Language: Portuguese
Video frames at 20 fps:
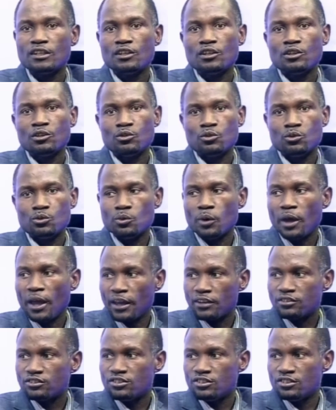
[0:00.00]
do
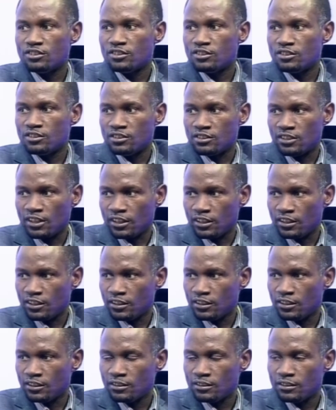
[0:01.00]

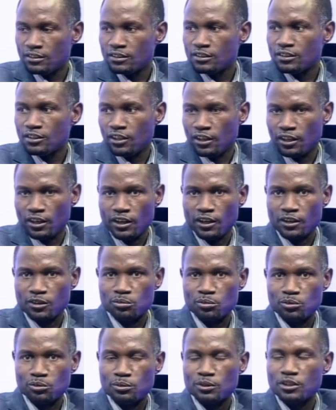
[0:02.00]
ex-Zaire, que é a
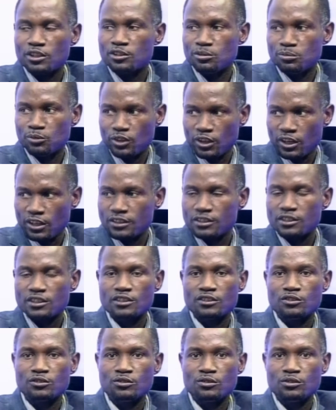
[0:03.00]
República Democrática
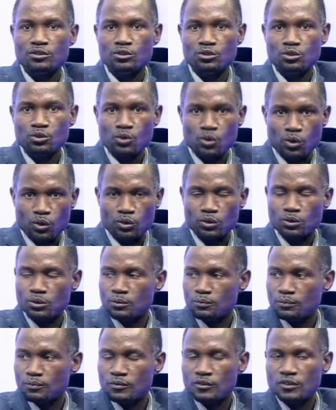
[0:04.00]
do, do Congo.
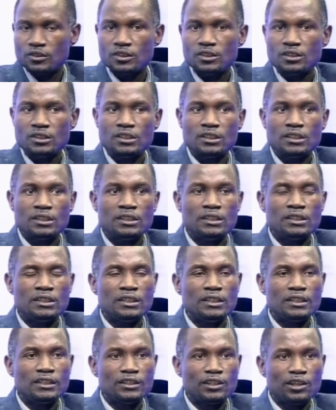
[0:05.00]

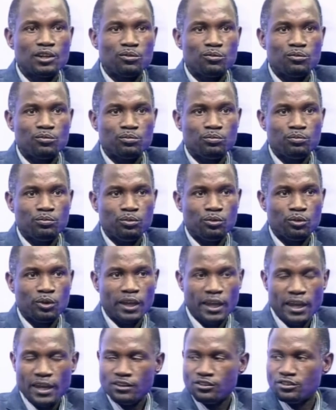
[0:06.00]
Então, por
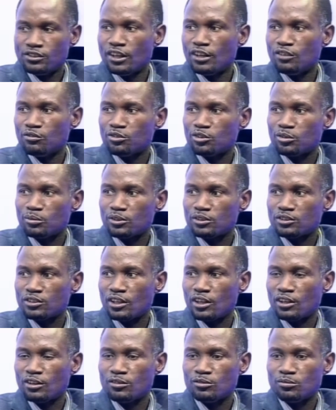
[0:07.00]
esta
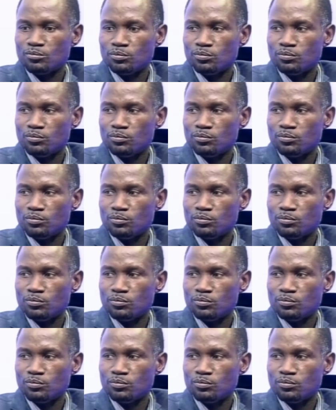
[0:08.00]
informação,